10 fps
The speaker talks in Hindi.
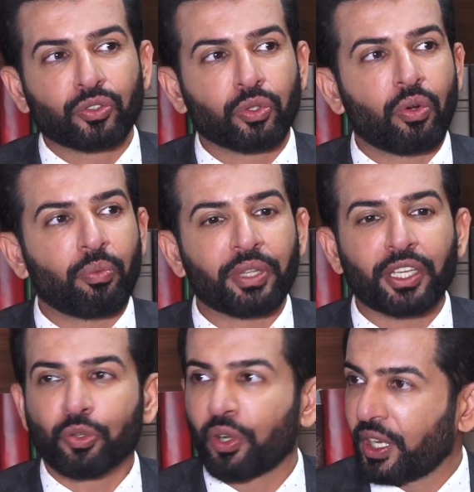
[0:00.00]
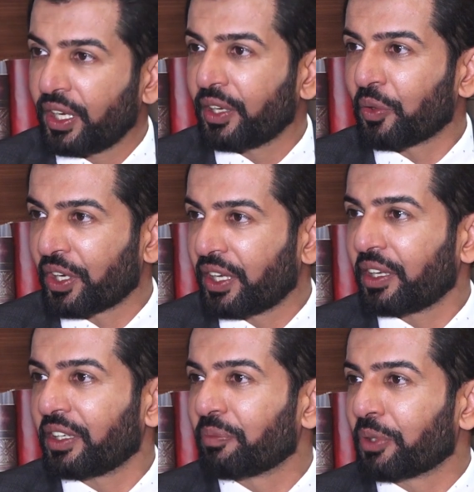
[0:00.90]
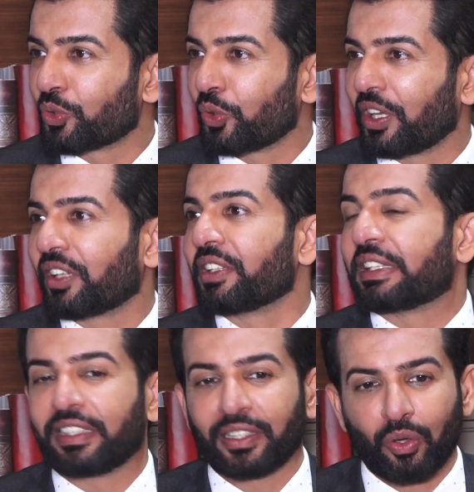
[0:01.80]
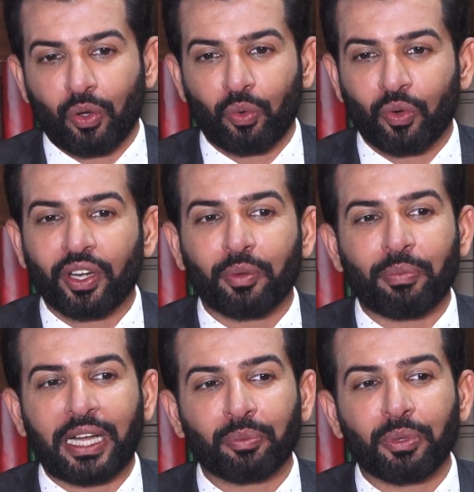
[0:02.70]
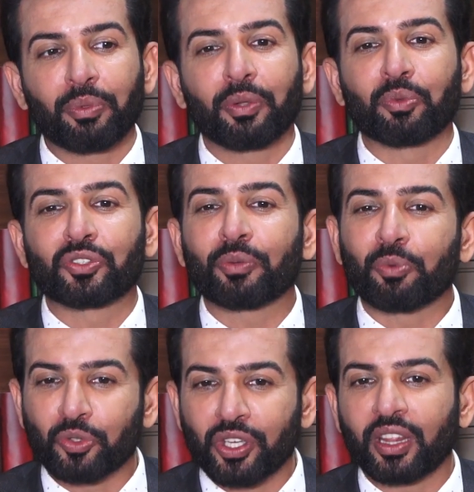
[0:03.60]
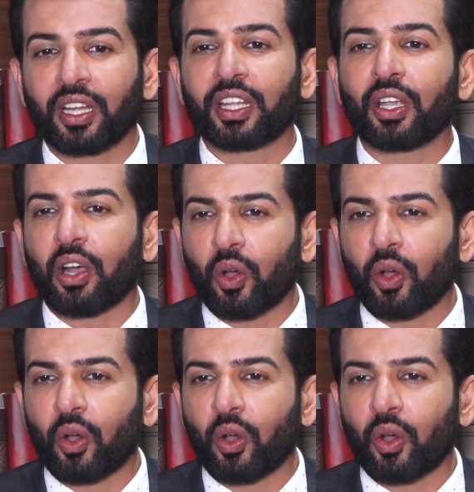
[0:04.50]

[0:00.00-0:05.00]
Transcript: सो so, मेरी छुट्टी उन्होंने मंजूर कर दी थी और उन्होंने बाद में भी मुझसे पूछा था कि